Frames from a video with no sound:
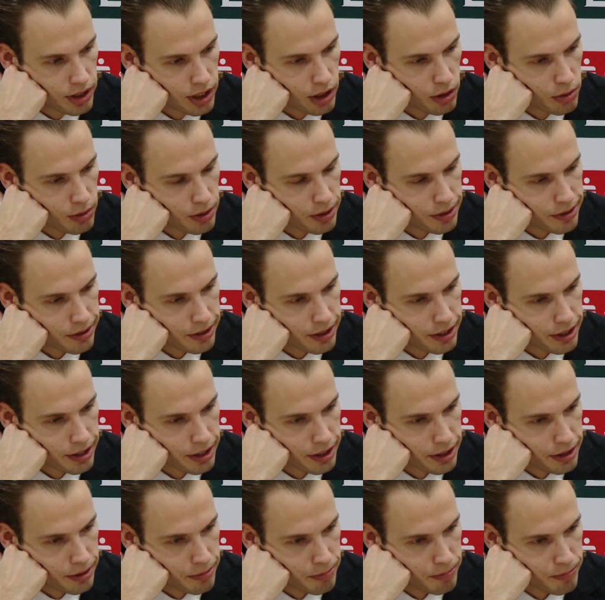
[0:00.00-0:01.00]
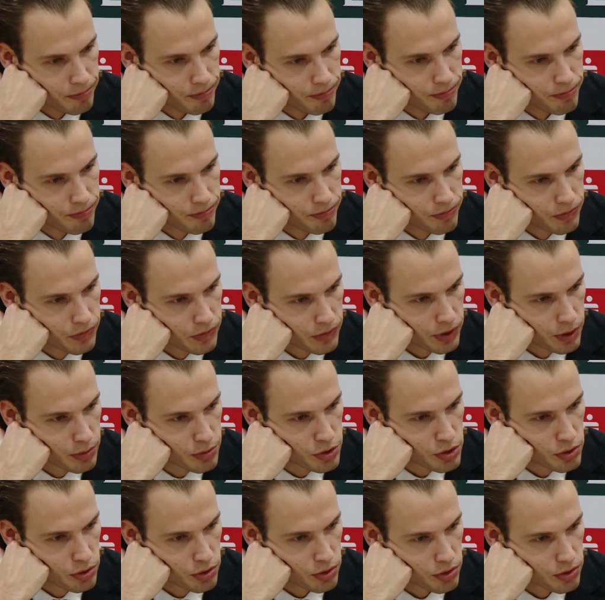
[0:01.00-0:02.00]
glaube, ähm, es gibt
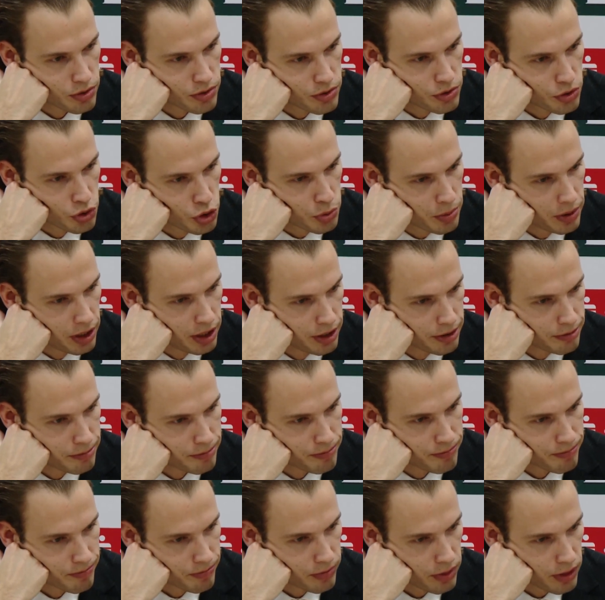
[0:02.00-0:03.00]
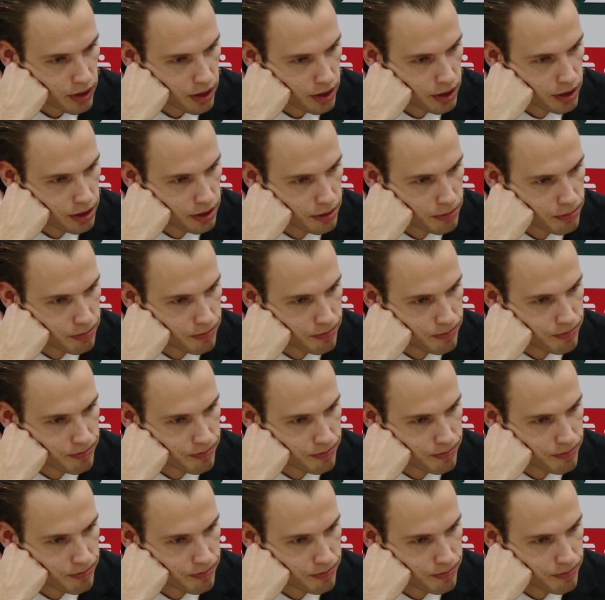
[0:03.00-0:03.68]
so, so Spiele, ähm,